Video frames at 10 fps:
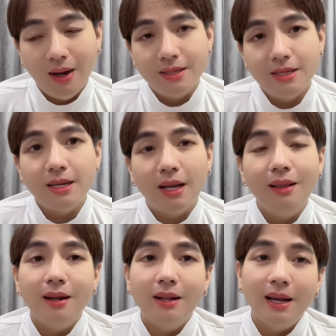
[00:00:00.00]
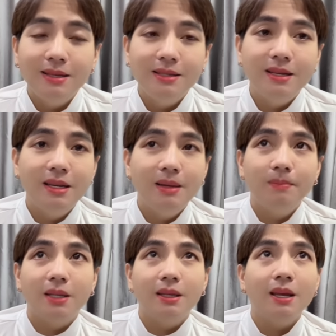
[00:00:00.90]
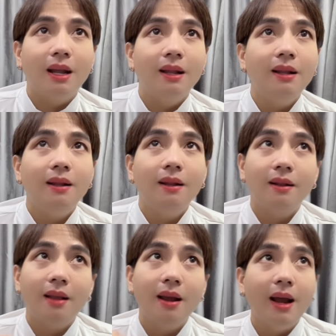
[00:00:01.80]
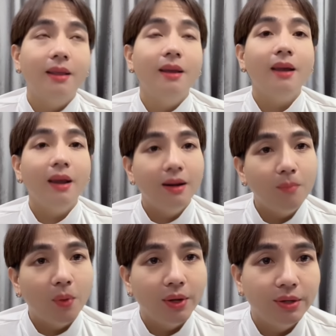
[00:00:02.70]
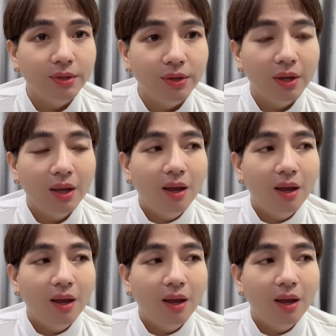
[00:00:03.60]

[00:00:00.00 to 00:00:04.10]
uh, Chí Cảnh lên livestream rồi Chí Cảnh thế này thế kia đó mọi người